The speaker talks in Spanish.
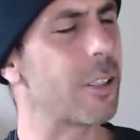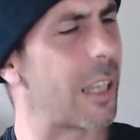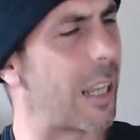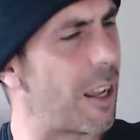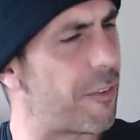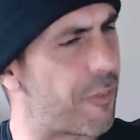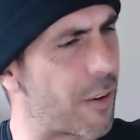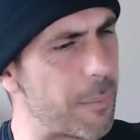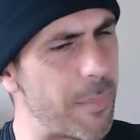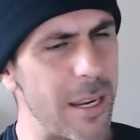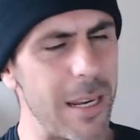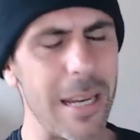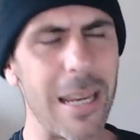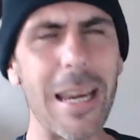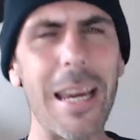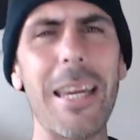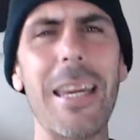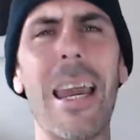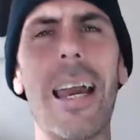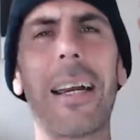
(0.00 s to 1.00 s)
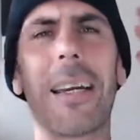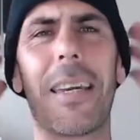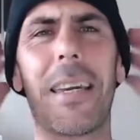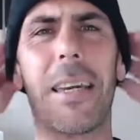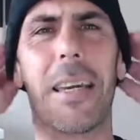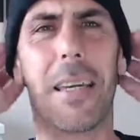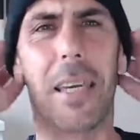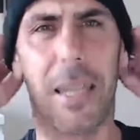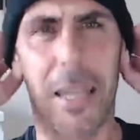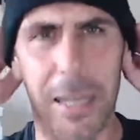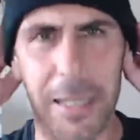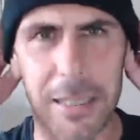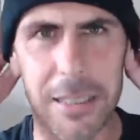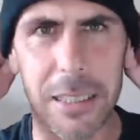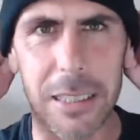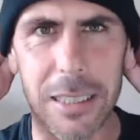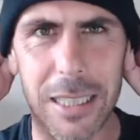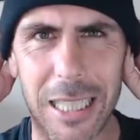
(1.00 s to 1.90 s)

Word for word: a la familia y a quien queráis.